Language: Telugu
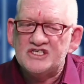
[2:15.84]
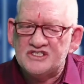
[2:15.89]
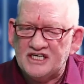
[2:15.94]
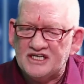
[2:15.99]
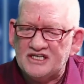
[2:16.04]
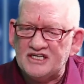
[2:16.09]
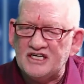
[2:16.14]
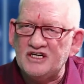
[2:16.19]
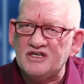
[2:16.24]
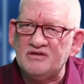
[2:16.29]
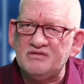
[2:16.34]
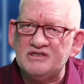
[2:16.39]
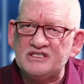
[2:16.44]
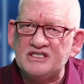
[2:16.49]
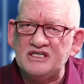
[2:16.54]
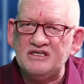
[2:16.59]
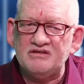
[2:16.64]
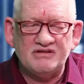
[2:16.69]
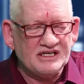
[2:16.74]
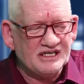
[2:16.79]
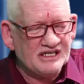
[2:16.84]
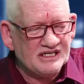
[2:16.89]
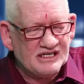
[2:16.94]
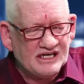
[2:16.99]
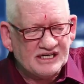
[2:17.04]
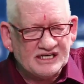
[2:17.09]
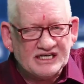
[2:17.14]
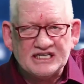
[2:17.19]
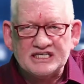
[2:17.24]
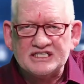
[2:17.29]
సెంట్రల్ యూనివర్సిటీ ఇవ్వండి
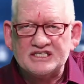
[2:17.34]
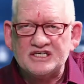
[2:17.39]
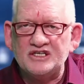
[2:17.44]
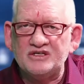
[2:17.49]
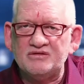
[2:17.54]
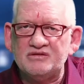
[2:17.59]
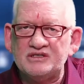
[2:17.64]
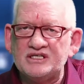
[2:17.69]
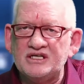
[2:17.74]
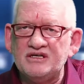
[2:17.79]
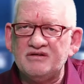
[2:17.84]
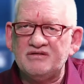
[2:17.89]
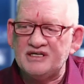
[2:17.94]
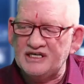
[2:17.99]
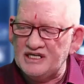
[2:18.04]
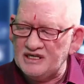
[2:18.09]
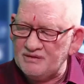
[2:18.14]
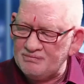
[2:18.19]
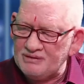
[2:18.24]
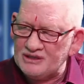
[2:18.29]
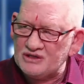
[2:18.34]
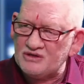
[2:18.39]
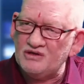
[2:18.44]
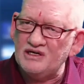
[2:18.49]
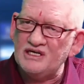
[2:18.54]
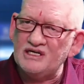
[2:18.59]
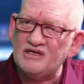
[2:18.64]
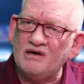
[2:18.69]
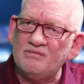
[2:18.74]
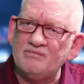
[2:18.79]
అగ్రికల్చర్ యూనివర్సిటీ ఇవ్వండి
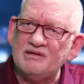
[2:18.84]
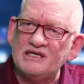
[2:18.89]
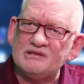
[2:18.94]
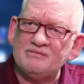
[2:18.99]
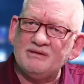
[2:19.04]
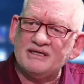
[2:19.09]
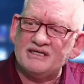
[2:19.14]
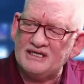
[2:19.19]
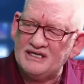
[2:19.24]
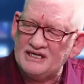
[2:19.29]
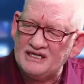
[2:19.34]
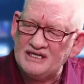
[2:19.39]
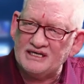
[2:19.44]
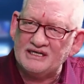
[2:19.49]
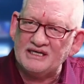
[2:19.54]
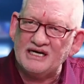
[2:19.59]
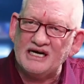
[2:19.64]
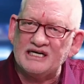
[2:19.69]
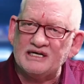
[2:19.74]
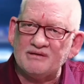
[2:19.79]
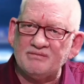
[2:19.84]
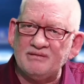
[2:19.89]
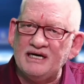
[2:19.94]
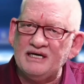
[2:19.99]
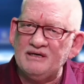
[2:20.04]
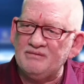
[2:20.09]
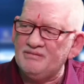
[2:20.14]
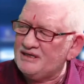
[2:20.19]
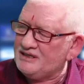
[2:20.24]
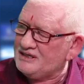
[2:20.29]
పెట్రోలియం కాంప్లెక్స్ పెట్టండి క్రాకర్
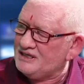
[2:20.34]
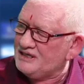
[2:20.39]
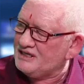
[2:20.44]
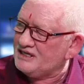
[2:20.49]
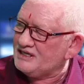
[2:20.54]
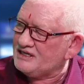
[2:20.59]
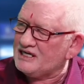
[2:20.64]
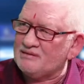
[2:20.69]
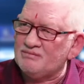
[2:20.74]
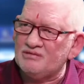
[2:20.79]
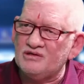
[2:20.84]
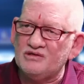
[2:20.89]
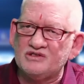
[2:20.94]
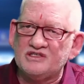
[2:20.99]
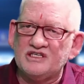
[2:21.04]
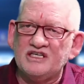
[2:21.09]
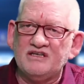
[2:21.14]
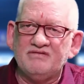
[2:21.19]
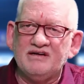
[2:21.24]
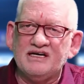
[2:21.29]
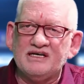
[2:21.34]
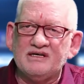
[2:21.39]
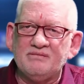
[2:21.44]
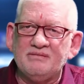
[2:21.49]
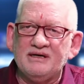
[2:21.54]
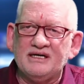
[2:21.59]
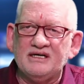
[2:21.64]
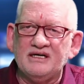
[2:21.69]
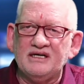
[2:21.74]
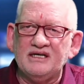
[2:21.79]
ప్లాంట్ పెట్టండి కడపలో స్టీల్ ఫ్యాక్టరీ
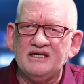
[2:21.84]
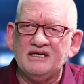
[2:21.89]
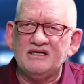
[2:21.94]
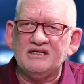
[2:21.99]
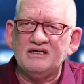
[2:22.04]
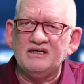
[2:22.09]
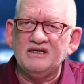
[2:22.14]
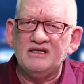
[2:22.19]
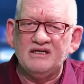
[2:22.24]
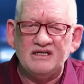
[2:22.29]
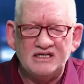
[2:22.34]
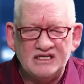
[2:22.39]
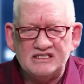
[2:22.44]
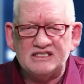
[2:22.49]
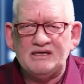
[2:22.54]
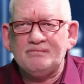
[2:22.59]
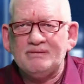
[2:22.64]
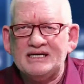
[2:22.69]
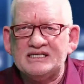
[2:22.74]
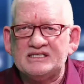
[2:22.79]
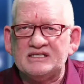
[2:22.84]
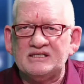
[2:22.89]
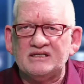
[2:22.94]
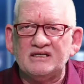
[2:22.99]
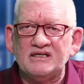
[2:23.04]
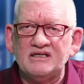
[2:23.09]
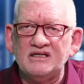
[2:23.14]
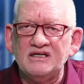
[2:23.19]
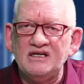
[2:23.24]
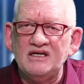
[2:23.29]
పెట్టండి
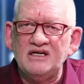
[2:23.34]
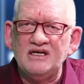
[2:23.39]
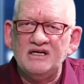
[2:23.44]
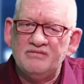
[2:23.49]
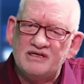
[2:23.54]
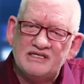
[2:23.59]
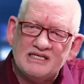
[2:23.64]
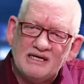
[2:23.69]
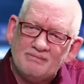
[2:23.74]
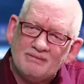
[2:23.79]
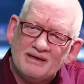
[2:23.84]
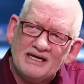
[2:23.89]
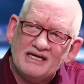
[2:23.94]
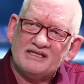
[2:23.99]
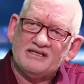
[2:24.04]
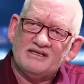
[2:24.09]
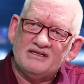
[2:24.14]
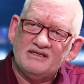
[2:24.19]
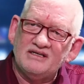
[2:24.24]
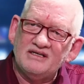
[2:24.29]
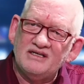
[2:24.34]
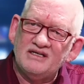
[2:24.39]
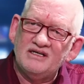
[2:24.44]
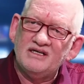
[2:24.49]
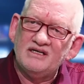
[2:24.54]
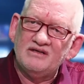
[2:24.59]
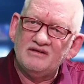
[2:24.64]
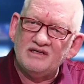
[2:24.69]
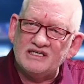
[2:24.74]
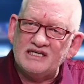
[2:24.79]
చెప్పాల్సింది వీళ్ళు చెప్పలేదు
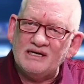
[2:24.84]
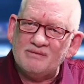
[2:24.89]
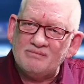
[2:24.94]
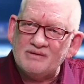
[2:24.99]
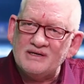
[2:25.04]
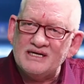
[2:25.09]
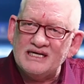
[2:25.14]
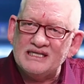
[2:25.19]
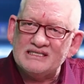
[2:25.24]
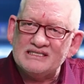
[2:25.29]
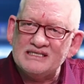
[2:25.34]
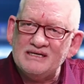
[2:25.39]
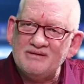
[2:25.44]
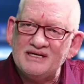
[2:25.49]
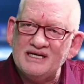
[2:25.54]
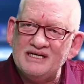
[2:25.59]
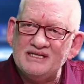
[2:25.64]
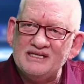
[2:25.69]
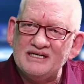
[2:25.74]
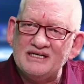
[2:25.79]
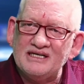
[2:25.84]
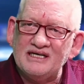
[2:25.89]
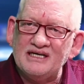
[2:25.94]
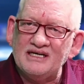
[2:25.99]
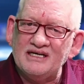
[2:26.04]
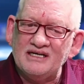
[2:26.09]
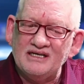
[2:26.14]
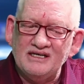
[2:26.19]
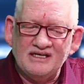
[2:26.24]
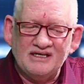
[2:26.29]
వీళ్ళు చెప్పుకుని ఎంతసేపుడికి ఏంటంటే
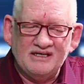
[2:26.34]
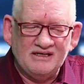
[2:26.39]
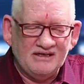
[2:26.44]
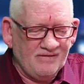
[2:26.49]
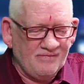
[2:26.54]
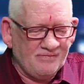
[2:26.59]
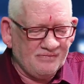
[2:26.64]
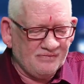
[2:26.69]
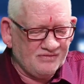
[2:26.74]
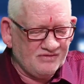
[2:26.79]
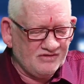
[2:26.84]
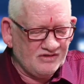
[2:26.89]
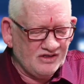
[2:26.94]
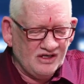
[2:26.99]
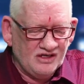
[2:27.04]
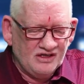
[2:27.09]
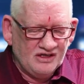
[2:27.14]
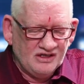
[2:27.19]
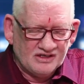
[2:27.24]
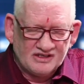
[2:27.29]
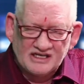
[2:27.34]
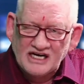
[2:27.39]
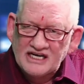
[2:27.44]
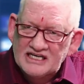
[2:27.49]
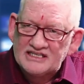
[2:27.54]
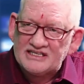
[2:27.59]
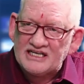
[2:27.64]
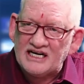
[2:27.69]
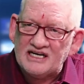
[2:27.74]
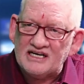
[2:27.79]

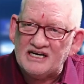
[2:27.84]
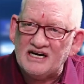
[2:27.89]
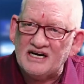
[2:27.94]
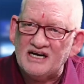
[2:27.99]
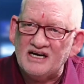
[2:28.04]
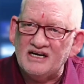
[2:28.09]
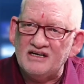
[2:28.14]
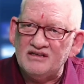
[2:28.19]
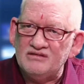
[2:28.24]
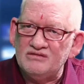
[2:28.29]
రాయల తెలంగాణ